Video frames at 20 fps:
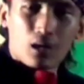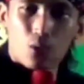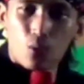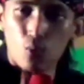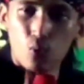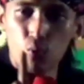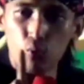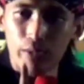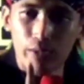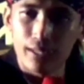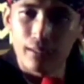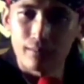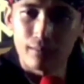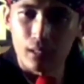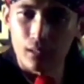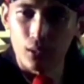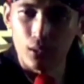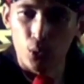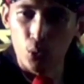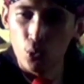Luwih
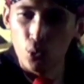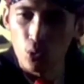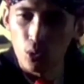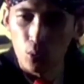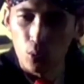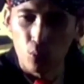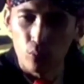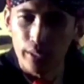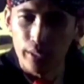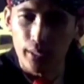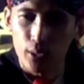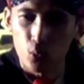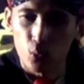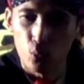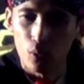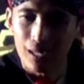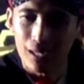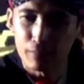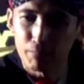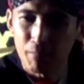teguh, luwih
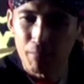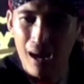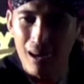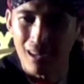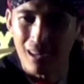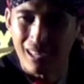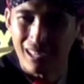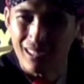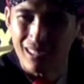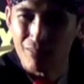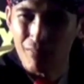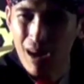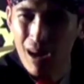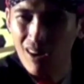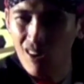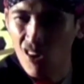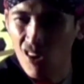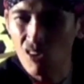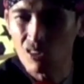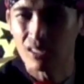kuat pagar
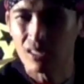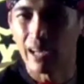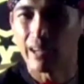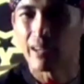mangkok